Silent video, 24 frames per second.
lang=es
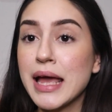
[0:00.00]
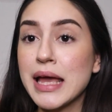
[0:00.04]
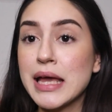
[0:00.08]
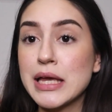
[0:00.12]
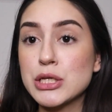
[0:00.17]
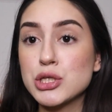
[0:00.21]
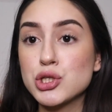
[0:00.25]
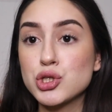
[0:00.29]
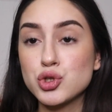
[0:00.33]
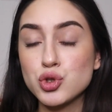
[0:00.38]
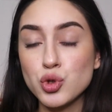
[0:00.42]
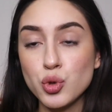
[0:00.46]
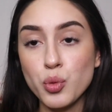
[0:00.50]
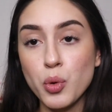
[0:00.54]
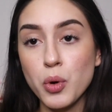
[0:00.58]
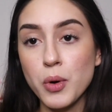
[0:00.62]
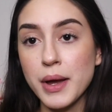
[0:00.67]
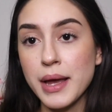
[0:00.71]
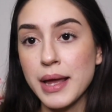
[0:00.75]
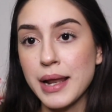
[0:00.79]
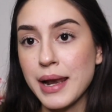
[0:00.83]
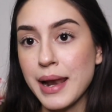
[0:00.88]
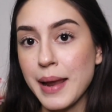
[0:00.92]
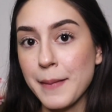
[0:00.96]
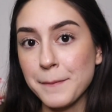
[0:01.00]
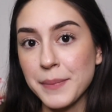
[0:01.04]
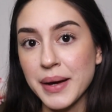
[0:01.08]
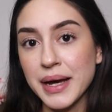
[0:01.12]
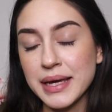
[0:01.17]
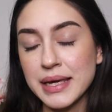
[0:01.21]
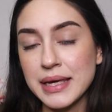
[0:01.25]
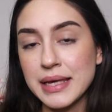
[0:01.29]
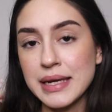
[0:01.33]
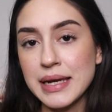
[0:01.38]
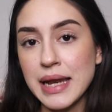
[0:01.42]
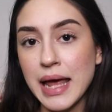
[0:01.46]
estuvo en la
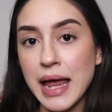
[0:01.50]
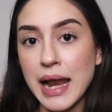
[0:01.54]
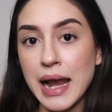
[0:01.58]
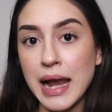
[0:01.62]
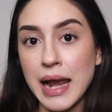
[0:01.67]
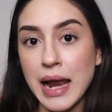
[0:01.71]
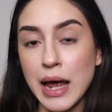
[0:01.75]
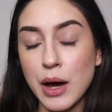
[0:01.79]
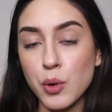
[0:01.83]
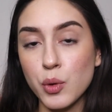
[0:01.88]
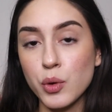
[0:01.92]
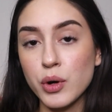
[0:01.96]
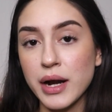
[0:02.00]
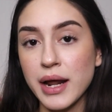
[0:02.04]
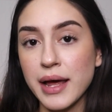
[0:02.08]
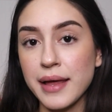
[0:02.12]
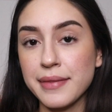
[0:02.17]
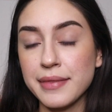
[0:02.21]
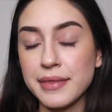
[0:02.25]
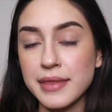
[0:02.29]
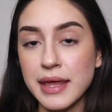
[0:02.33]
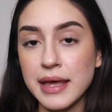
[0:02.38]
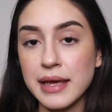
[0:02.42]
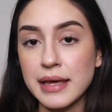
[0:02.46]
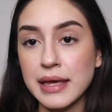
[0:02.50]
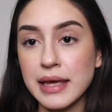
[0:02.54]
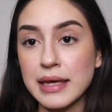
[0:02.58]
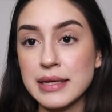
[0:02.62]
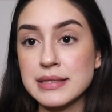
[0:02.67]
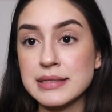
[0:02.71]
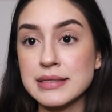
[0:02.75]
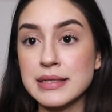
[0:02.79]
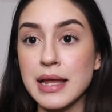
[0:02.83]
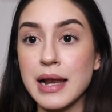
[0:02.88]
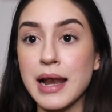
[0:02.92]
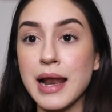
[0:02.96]
página a la hora de
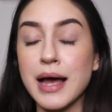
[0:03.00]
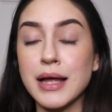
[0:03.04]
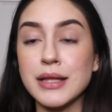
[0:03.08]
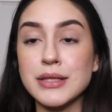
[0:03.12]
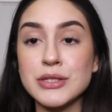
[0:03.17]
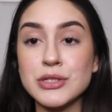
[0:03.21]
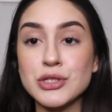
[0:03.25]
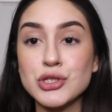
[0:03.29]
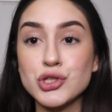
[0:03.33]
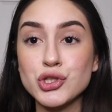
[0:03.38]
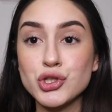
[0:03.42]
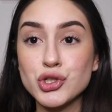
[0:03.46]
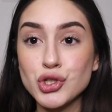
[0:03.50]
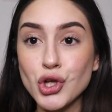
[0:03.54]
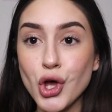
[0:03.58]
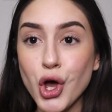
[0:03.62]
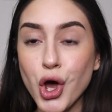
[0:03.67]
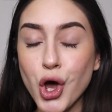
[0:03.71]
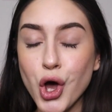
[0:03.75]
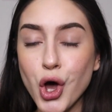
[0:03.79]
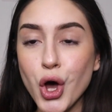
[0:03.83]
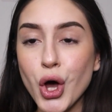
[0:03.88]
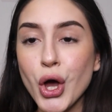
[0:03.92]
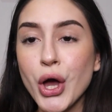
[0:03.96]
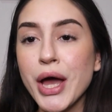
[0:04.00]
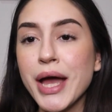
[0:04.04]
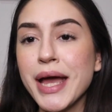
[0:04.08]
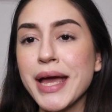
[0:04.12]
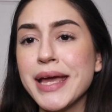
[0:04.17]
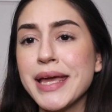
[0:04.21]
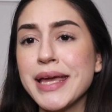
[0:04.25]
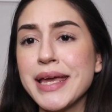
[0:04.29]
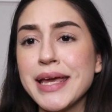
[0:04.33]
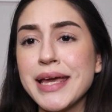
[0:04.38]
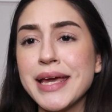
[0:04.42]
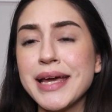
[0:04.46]
que se lanzó
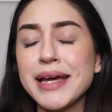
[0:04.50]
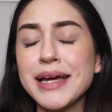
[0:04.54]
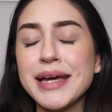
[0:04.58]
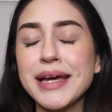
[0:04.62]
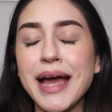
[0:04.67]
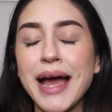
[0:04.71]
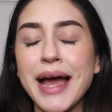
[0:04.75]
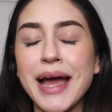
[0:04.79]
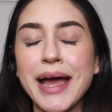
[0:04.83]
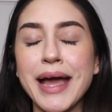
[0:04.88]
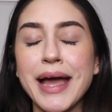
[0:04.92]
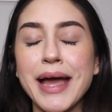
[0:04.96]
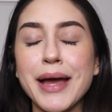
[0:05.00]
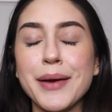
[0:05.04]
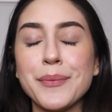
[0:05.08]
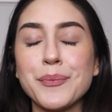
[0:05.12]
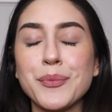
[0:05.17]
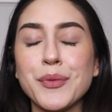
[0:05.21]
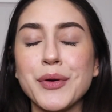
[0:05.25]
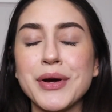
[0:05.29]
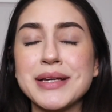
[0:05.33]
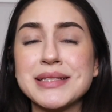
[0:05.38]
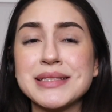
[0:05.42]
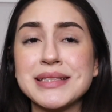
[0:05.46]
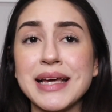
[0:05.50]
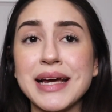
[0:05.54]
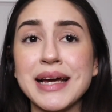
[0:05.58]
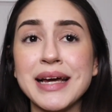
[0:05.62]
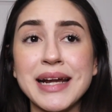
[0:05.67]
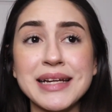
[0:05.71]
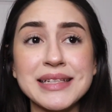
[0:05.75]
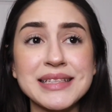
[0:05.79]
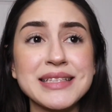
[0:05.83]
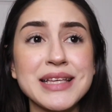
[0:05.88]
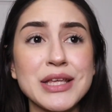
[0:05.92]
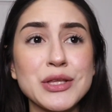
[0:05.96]
y eh, pues
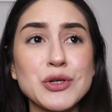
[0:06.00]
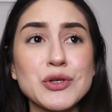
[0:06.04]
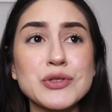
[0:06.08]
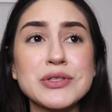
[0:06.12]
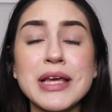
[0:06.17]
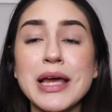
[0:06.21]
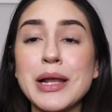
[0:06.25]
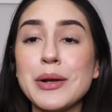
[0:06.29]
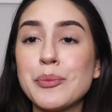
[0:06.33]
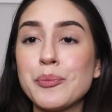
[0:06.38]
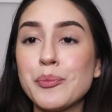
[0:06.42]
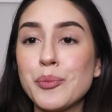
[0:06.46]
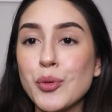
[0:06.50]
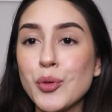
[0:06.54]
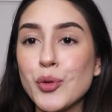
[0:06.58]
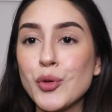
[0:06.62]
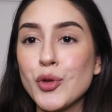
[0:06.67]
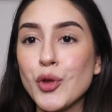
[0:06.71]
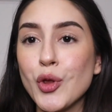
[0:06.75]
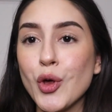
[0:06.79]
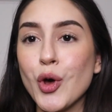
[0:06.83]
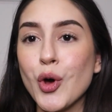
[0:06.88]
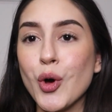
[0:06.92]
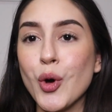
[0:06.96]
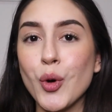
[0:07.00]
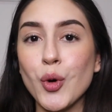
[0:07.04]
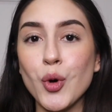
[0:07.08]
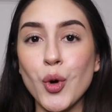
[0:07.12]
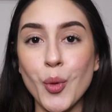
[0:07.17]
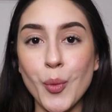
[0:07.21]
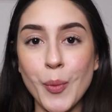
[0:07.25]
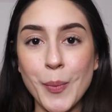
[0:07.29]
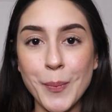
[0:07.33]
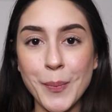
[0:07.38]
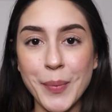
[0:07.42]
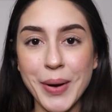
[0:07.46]
gracias a Dios él pudo
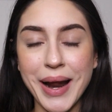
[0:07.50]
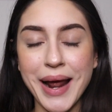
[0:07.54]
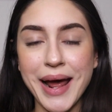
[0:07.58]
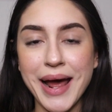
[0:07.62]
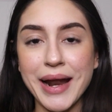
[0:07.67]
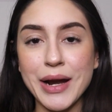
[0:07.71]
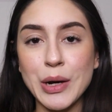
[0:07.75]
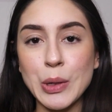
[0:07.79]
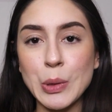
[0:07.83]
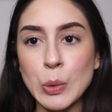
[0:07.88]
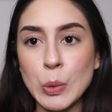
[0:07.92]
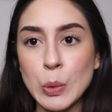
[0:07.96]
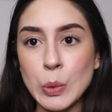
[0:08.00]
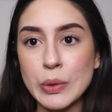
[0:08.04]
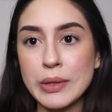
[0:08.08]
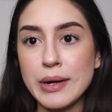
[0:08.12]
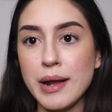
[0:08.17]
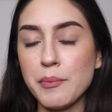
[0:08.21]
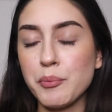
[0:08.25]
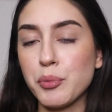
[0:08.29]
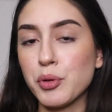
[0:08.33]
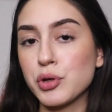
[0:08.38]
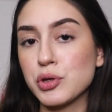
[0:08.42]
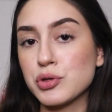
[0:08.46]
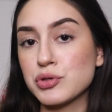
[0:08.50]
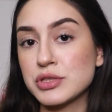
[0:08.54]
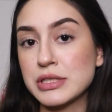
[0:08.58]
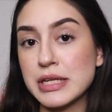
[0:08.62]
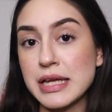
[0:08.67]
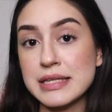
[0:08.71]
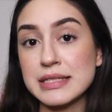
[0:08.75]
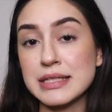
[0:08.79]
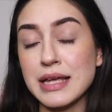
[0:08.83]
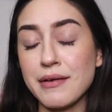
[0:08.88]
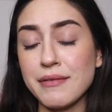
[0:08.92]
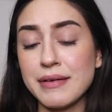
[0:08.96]
comprar una porque
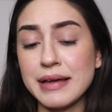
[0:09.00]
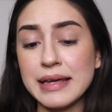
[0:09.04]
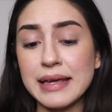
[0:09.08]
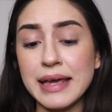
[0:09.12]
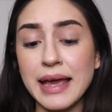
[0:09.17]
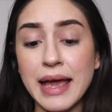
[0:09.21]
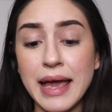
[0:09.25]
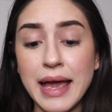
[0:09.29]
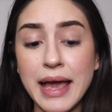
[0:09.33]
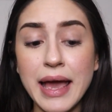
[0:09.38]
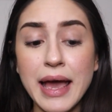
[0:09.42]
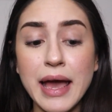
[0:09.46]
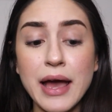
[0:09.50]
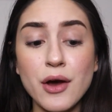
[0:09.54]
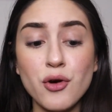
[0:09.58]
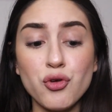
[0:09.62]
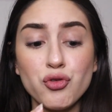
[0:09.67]
ustedes saben que